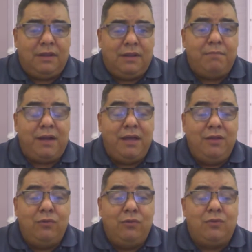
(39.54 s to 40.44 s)
para quem
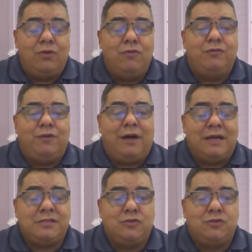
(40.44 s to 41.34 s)
nunca ouviu
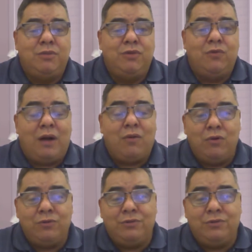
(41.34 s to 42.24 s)
falar sobre o
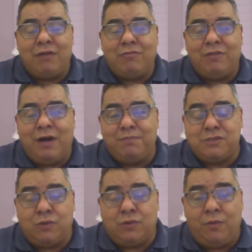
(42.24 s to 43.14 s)
acordo da Vale,
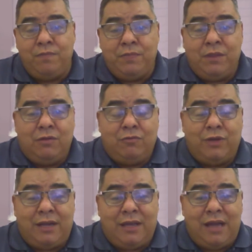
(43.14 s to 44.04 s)
pessoal,
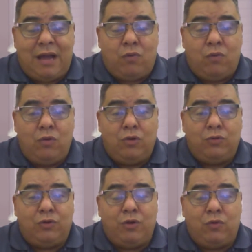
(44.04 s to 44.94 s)
foi aquele
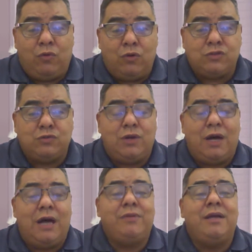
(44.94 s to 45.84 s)
acordo que foi
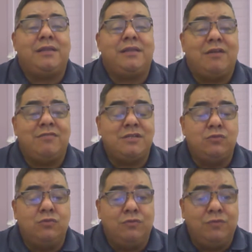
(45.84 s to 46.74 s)
costurado aí através
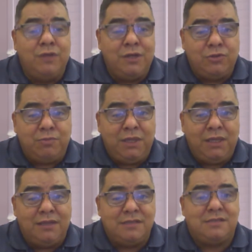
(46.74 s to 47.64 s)
do governo de
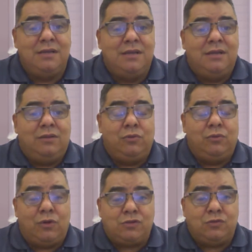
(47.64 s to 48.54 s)
Minas, do
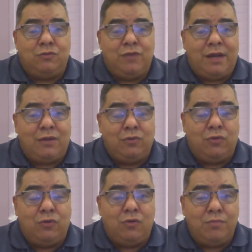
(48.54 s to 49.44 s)
nosso
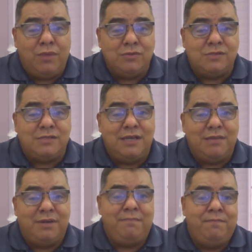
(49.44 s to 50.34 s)
governador Romeu Zema,